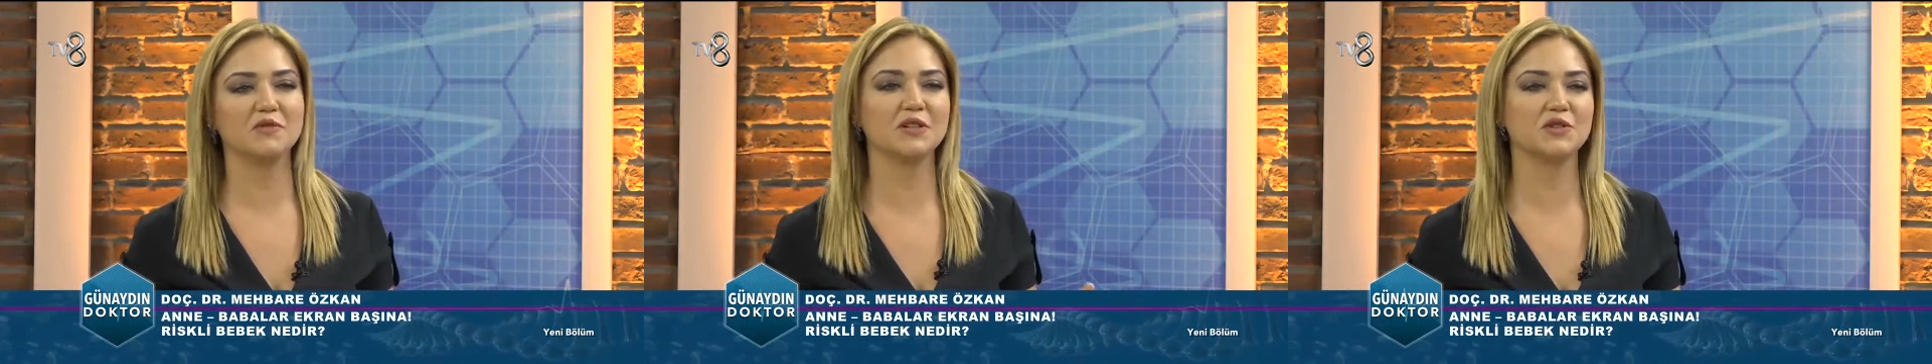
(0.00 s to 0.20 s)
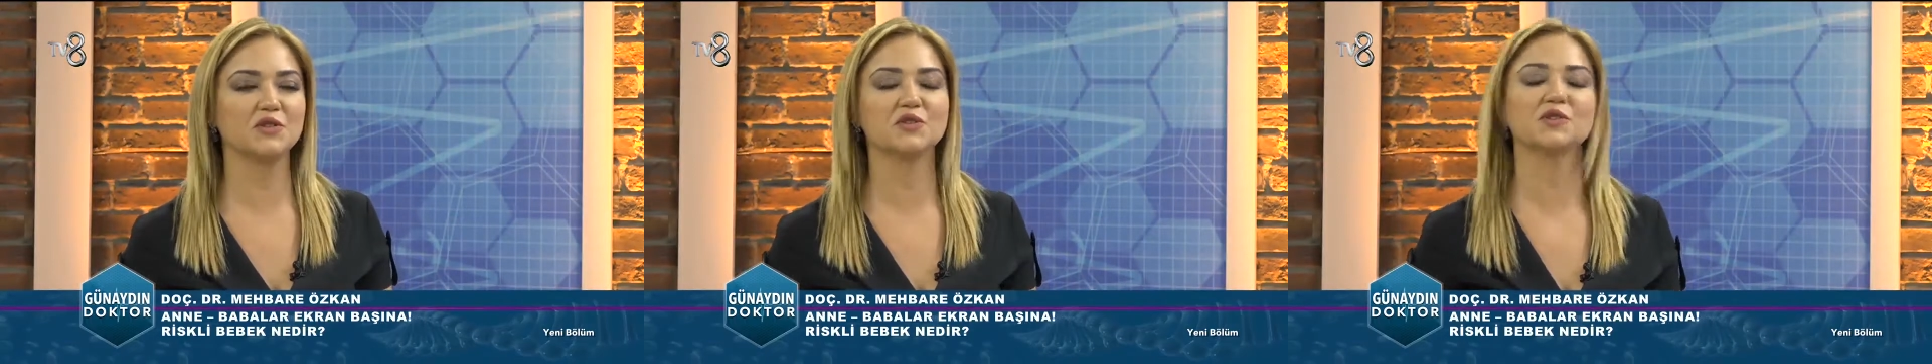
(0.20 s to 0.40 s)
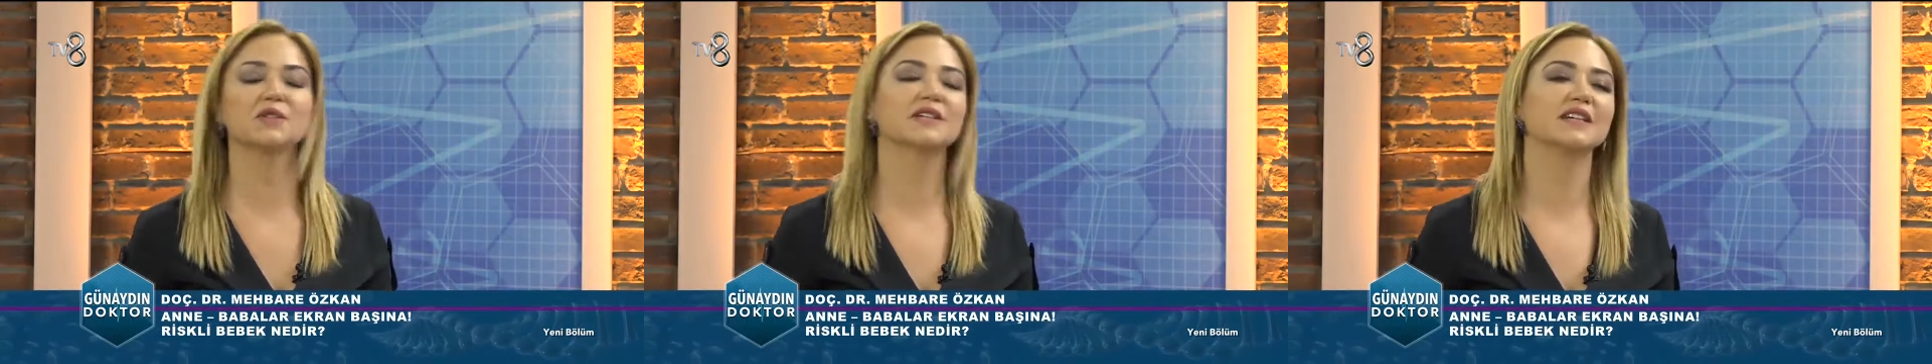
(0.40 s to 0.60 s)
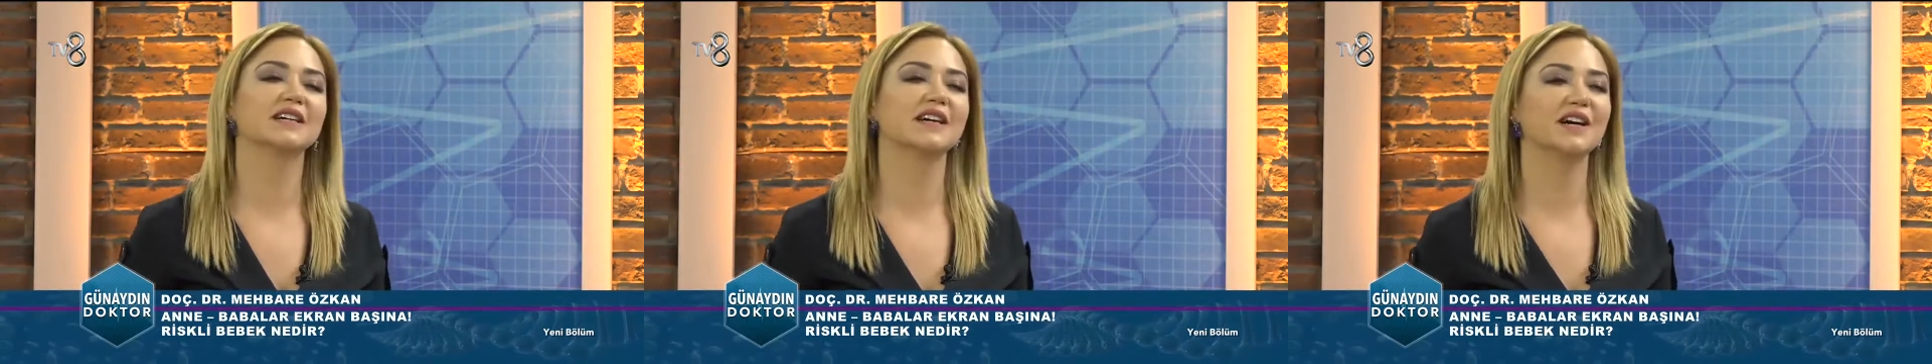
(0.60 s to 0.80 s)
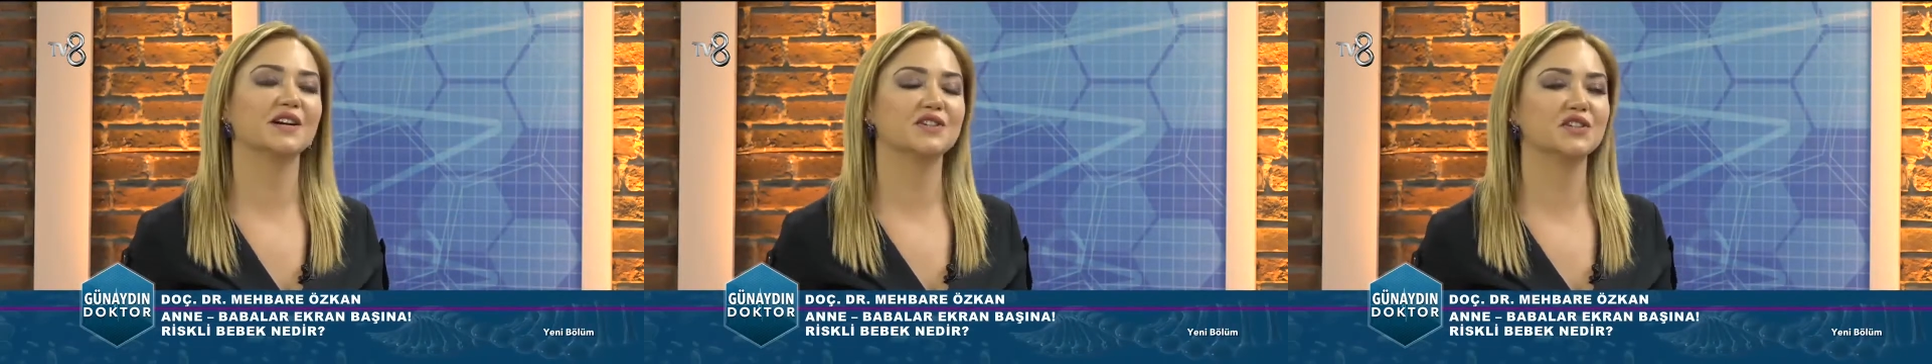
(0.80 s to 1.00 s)
böyle çocuklarına
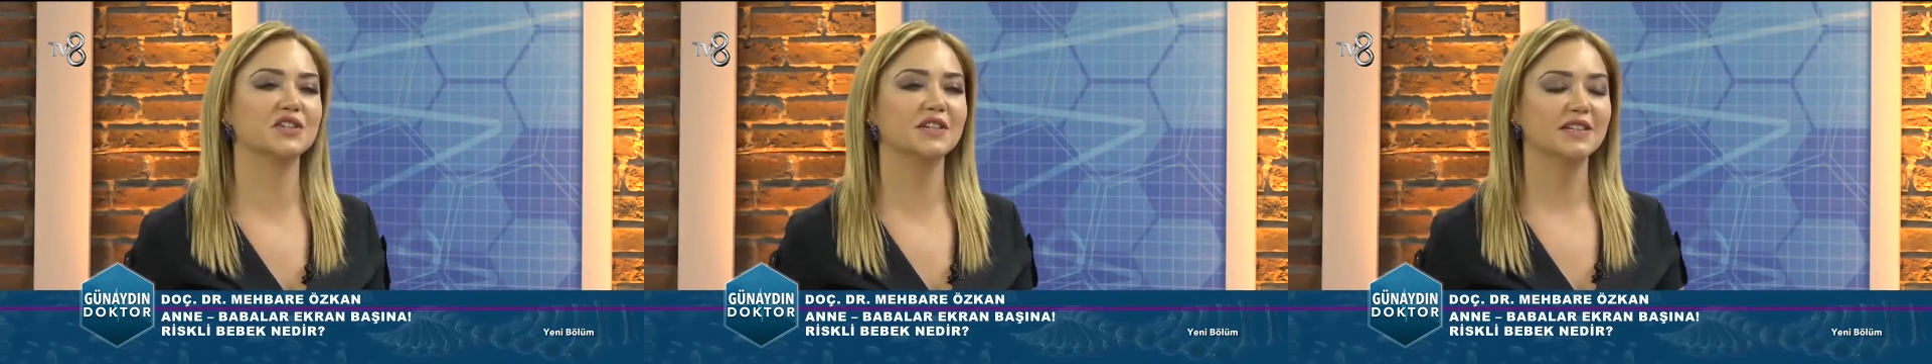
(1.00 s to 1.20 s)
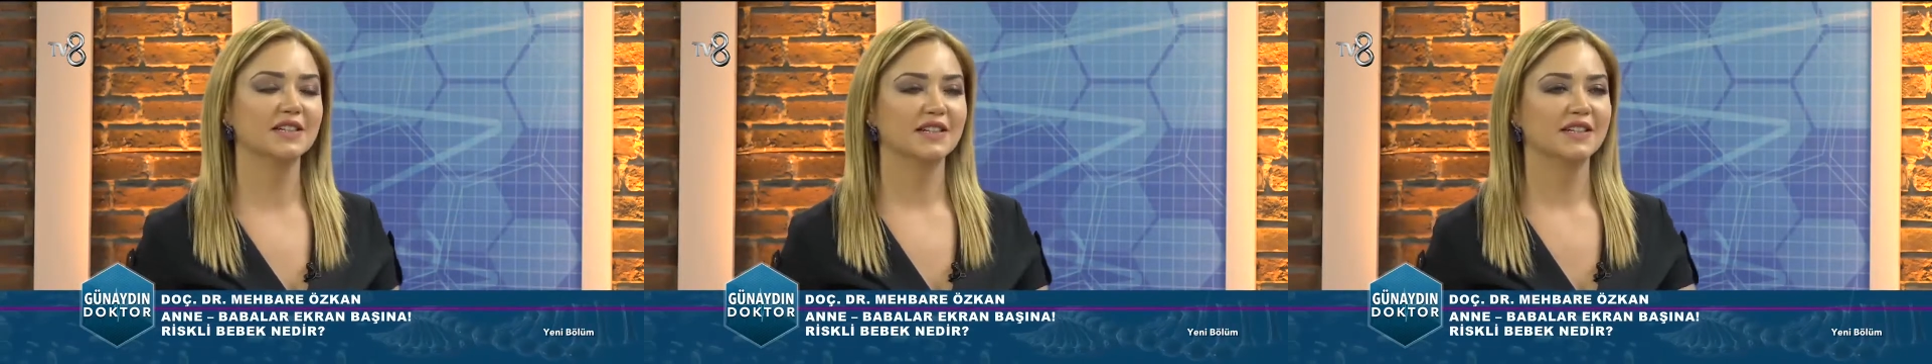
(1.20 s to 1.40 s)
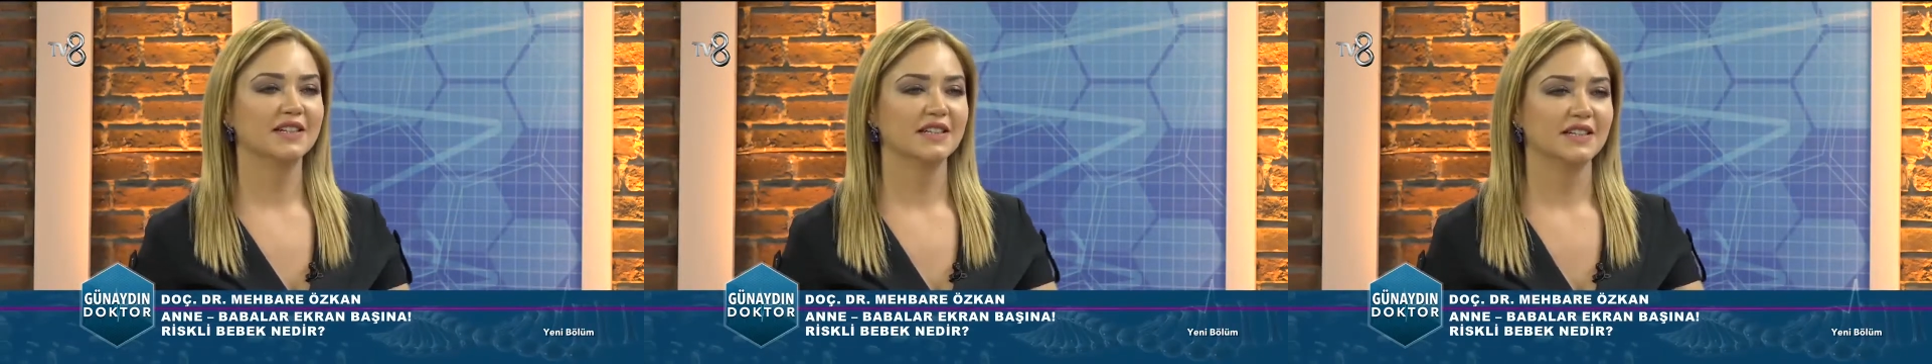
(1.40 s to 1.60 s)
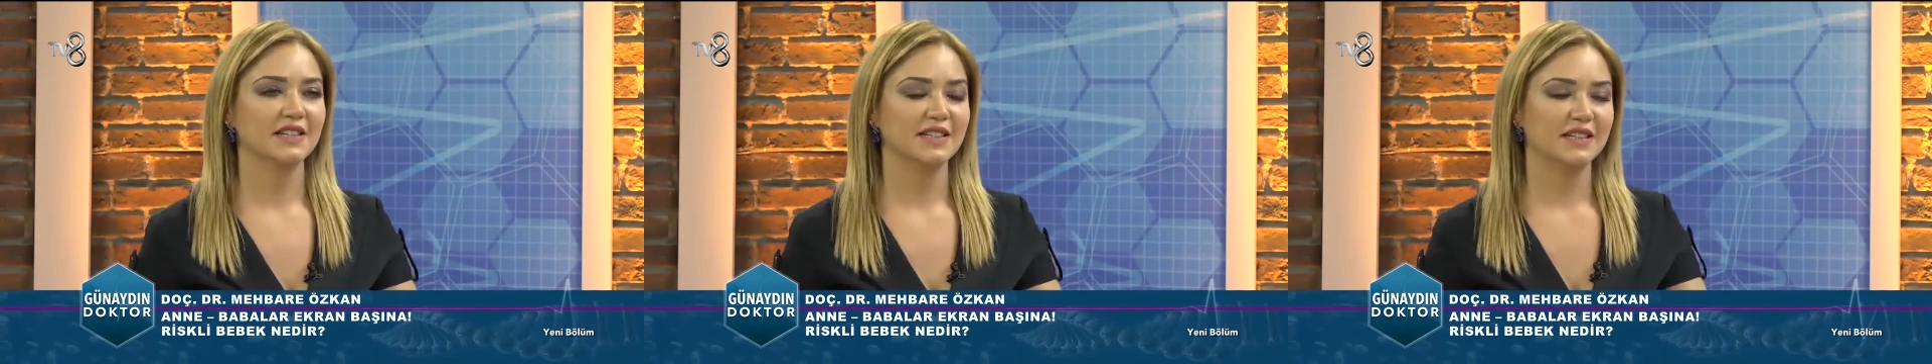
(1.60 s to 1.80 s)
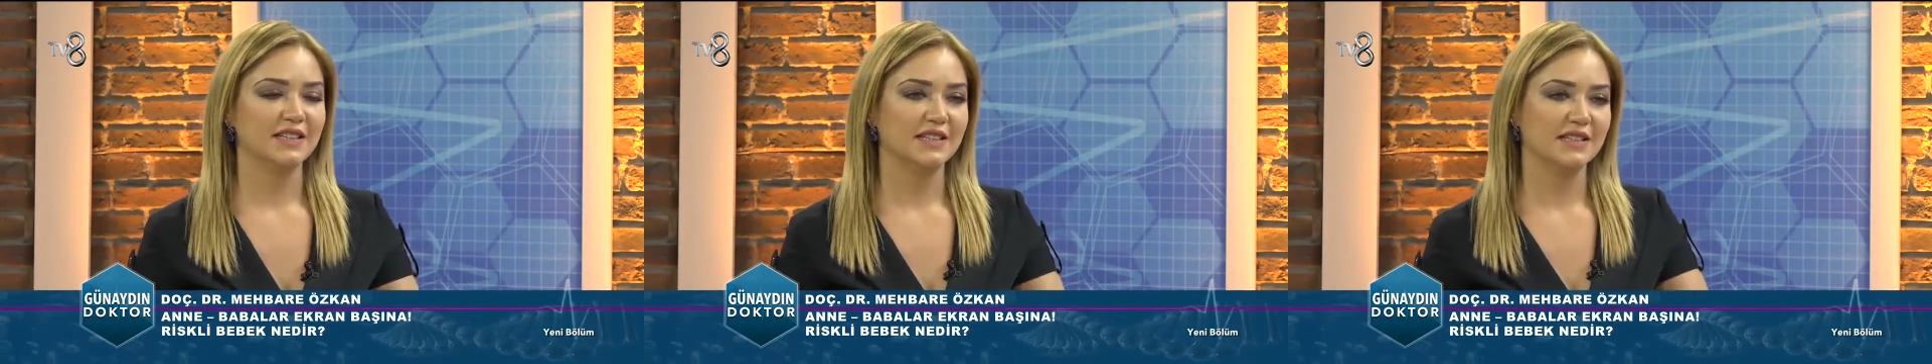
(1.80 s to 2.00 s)
karşı.
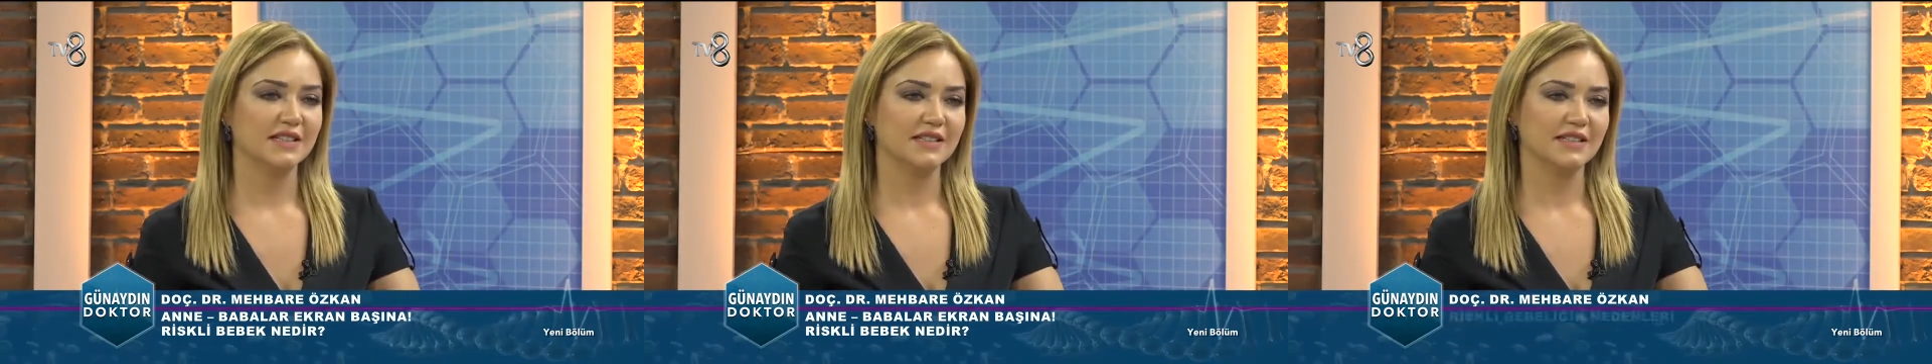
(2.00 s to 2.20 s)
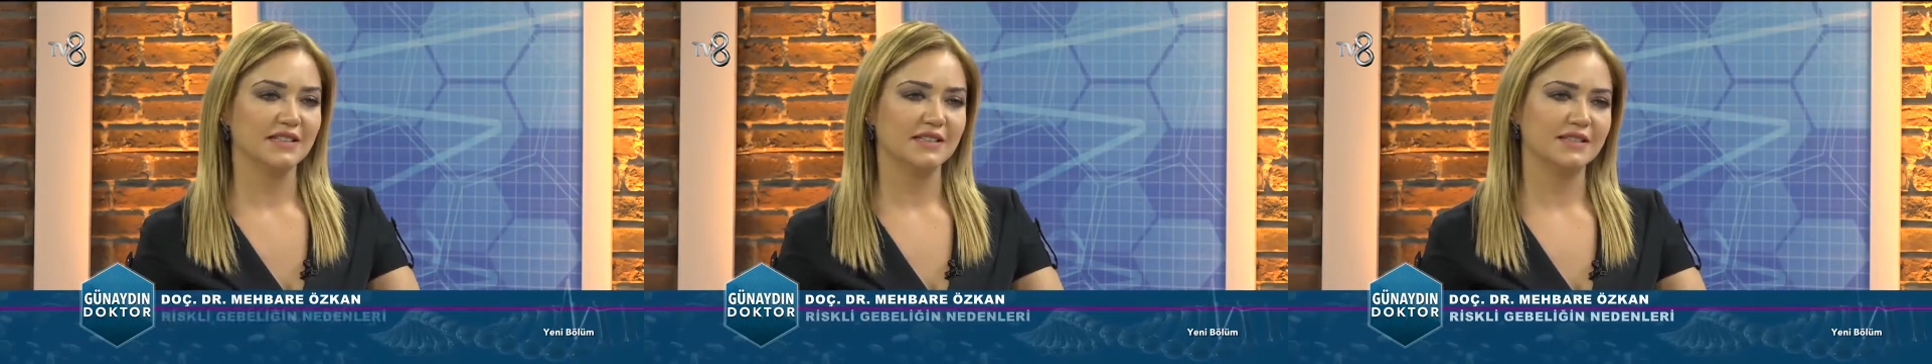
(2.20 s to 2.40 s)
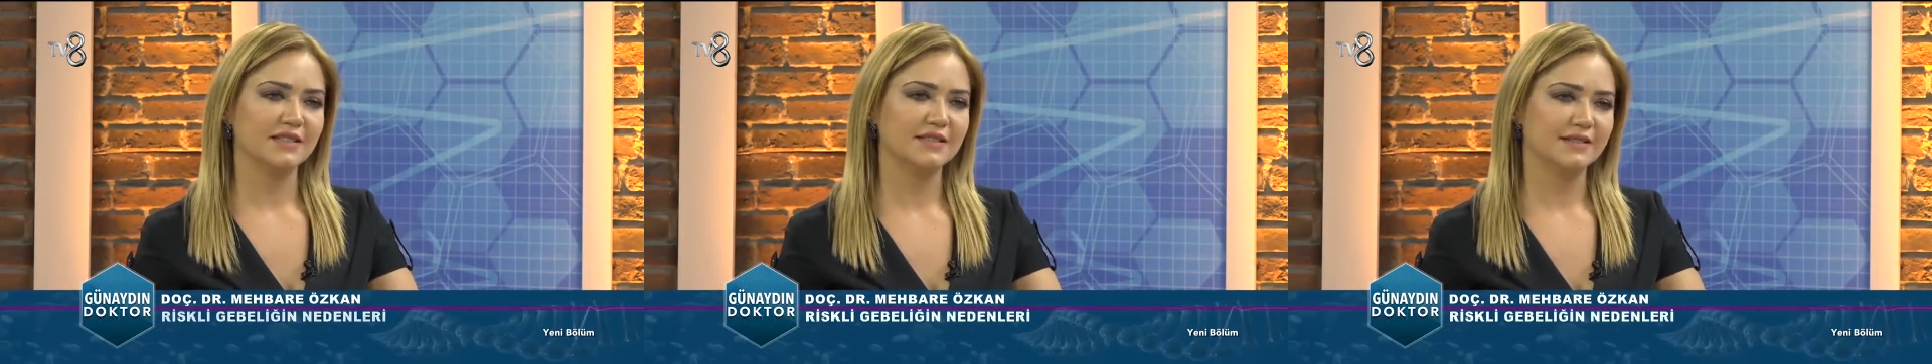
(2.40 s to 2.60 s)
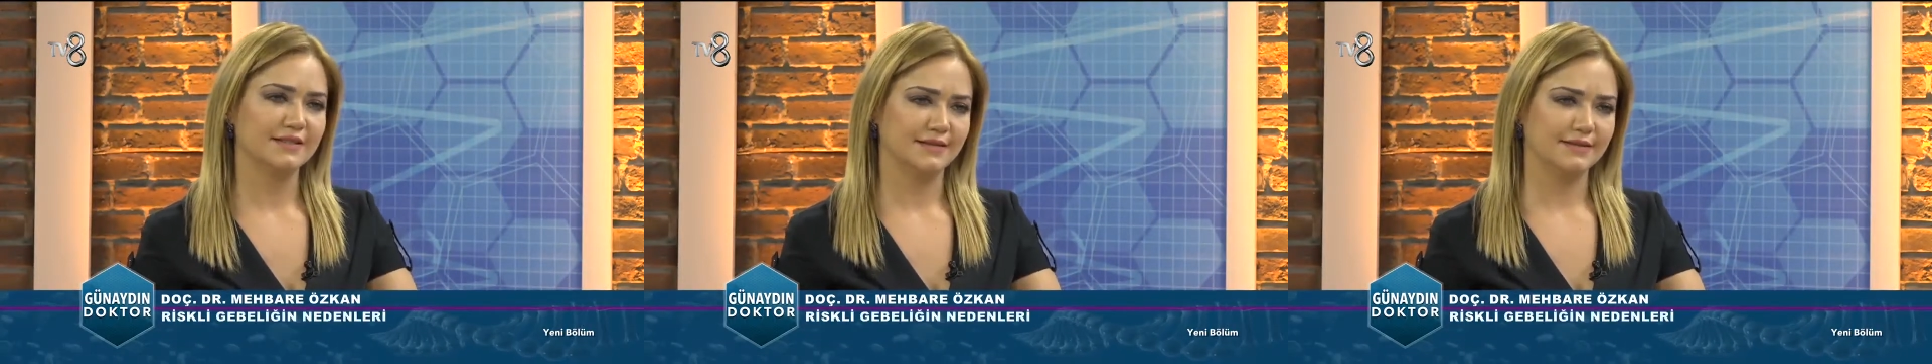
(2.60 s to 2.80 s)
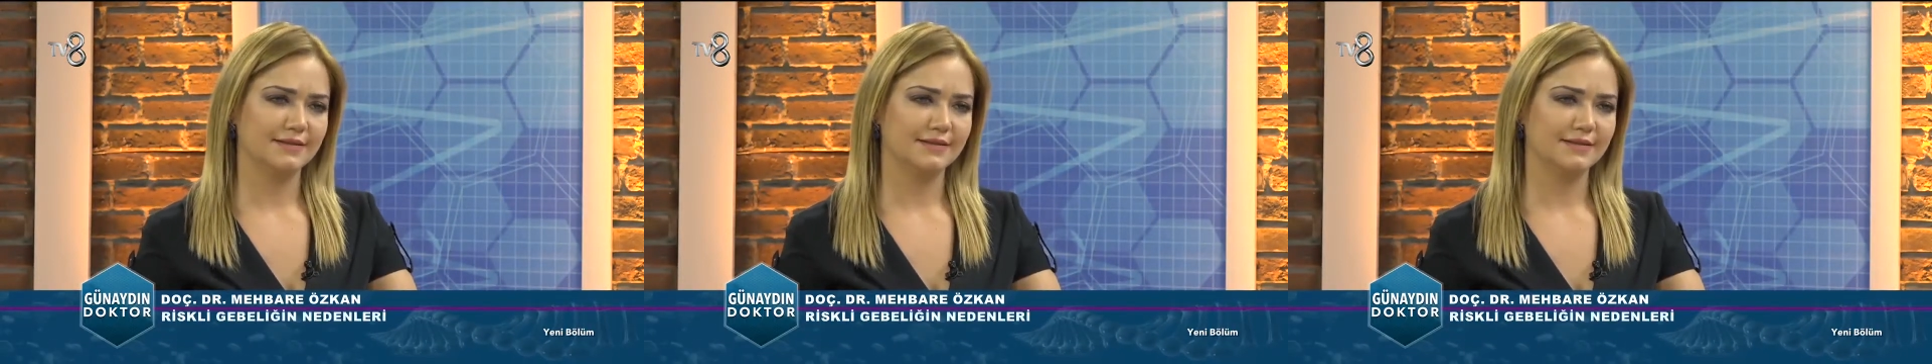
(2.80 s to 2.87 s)
Şimdi tabii bilinen risk